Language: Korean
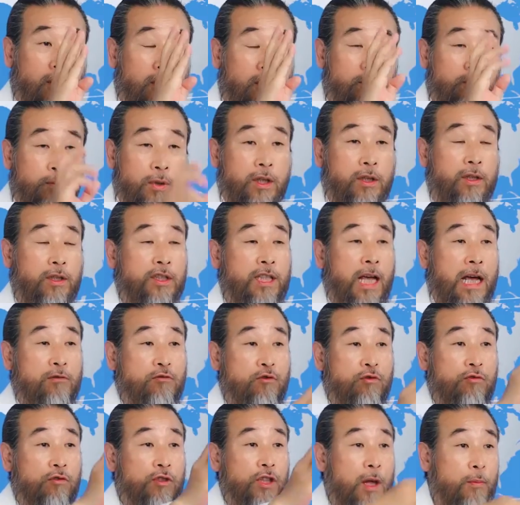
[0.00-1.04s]
뭐
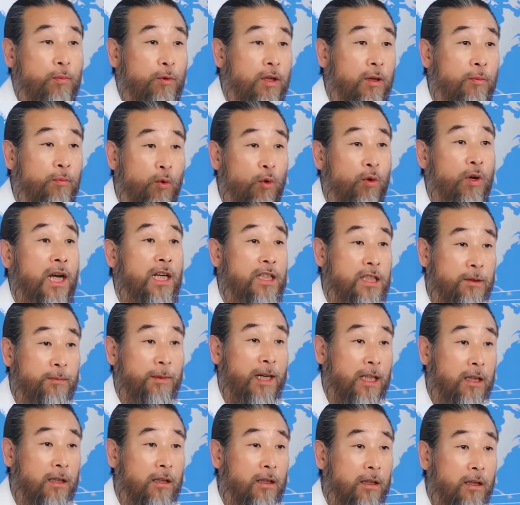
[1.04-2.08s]
산수는 내보다
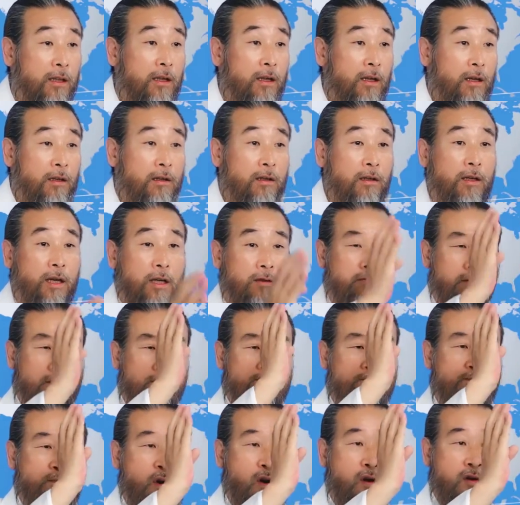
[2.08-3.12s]
못하지만 그래도
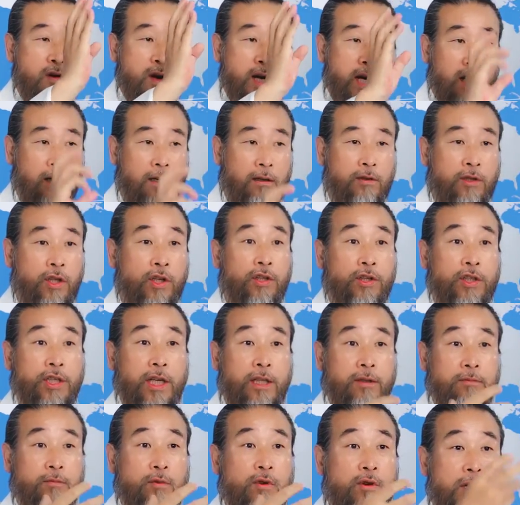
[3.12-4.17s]
뭔가를
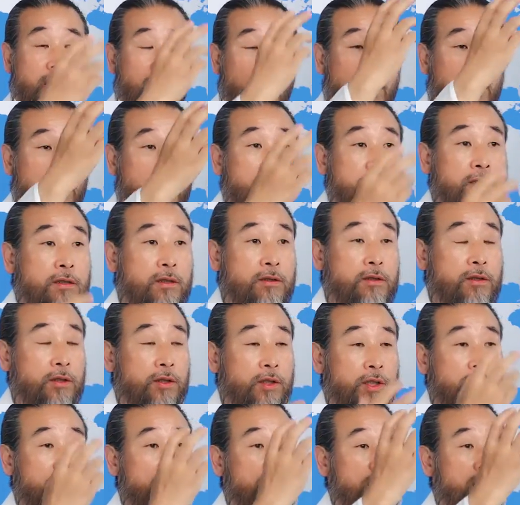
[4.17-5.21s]
특이한 뭔가가 있어서
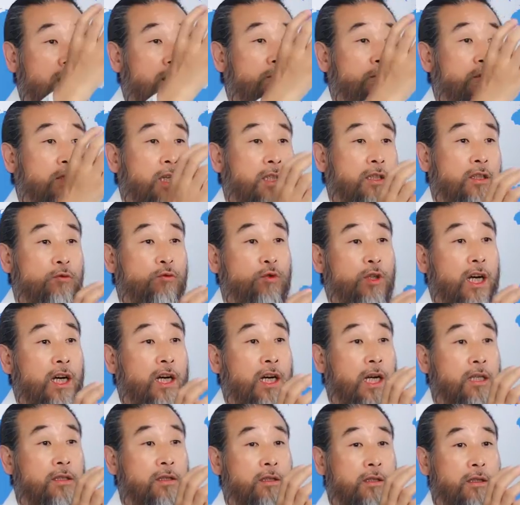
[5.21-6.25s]
이 사람들한테 우리가
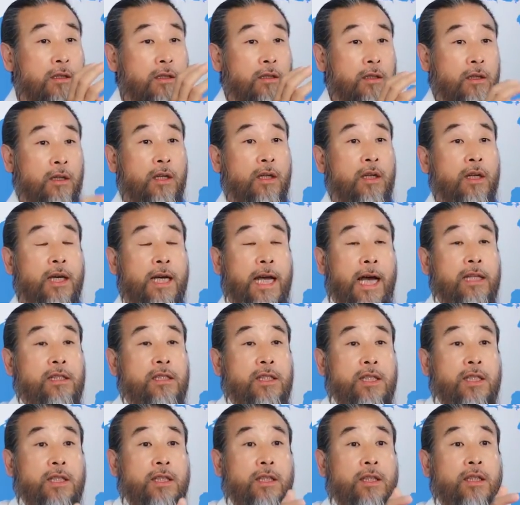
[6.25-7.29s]
가서
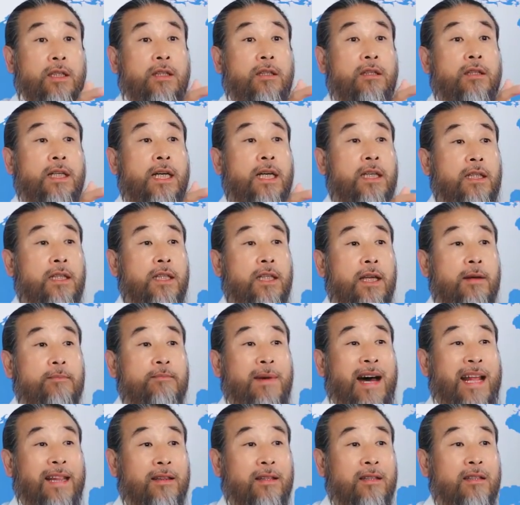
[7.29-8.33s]
같이 일을 하는 게
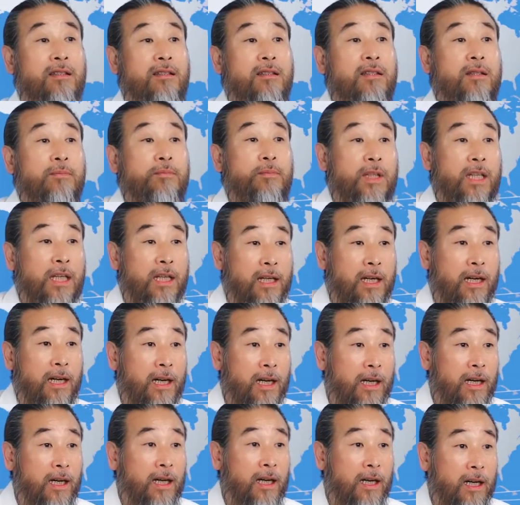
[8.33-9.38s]
맞는
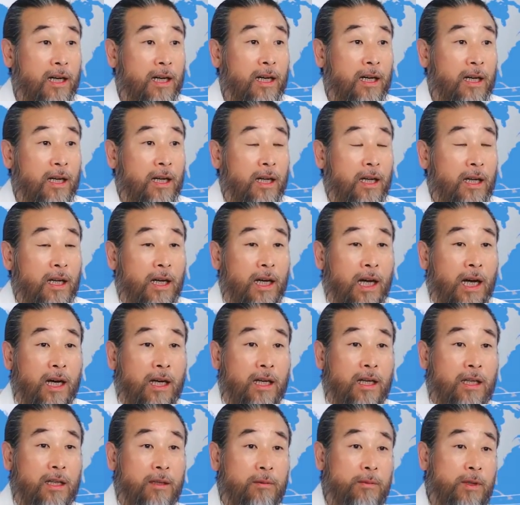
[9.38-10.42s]
겁니까? 안
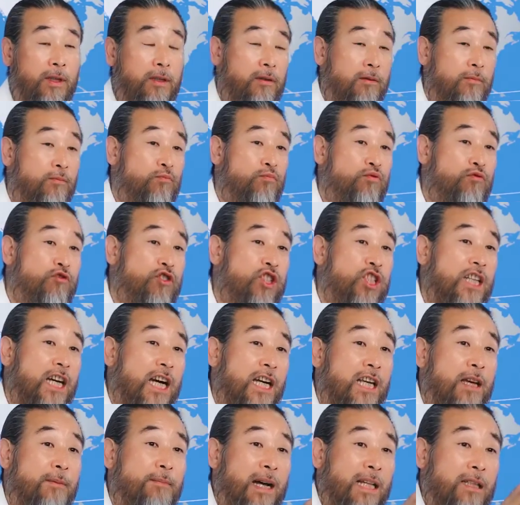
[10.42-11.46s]
그러면
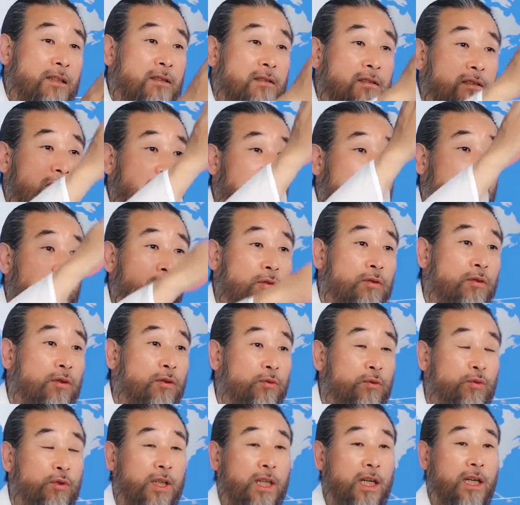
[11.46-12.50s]
무식하게 만들어 놔놓고
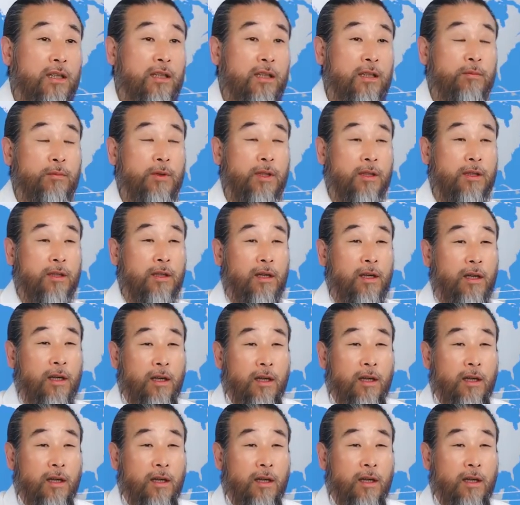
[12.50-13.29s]
우리가 그러면